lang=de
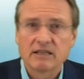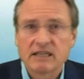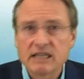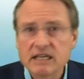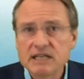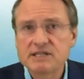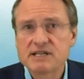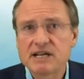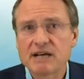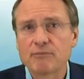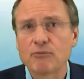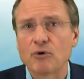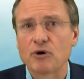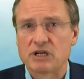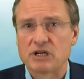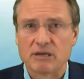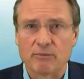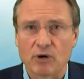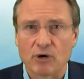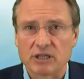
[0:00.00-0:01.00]
Dieser
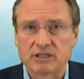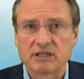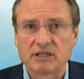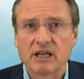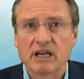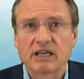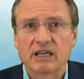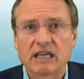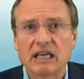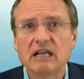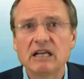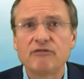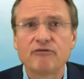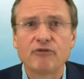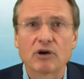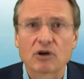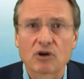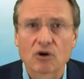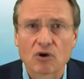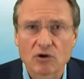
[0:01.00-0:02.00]
Meuchelmord gilt
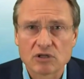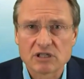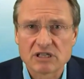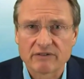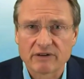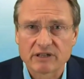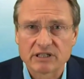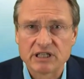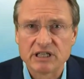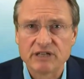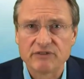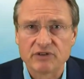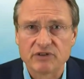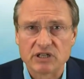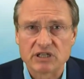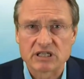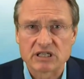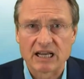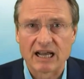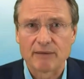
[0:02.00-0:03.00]
für konservative
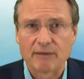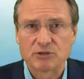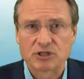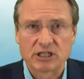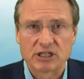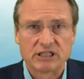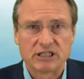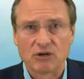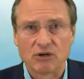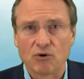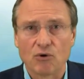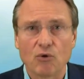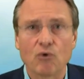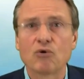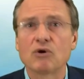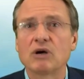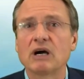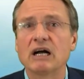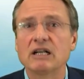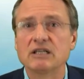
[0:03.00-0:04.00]
islamische
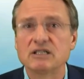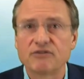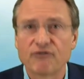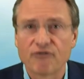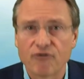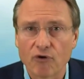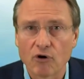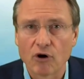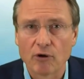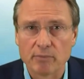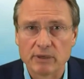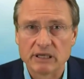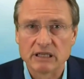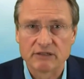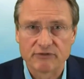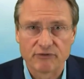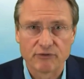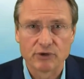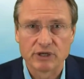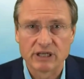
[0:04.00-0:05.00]
Theologen als
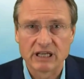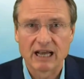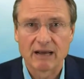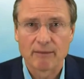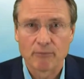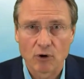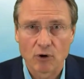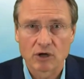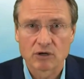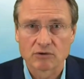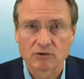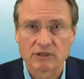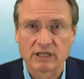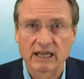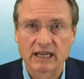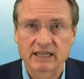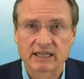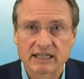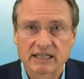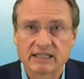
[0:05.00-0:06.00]
Vorbild für die Ermordung
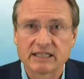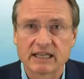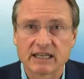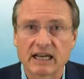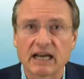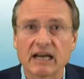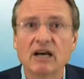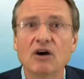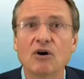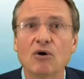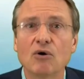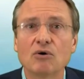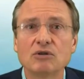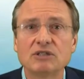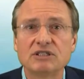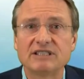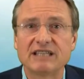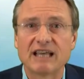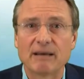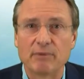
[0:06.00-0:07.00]
der Kritiker
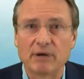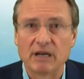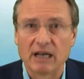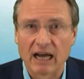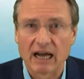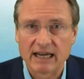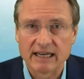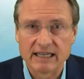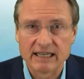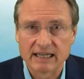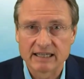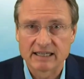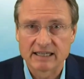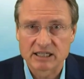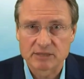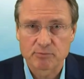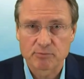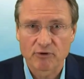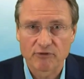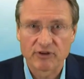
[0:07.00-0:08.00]
und der Beleidiger
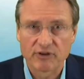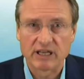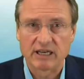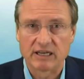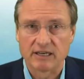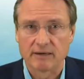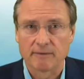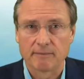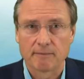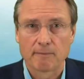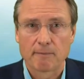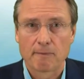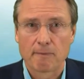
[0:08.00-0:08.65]
des Propheten.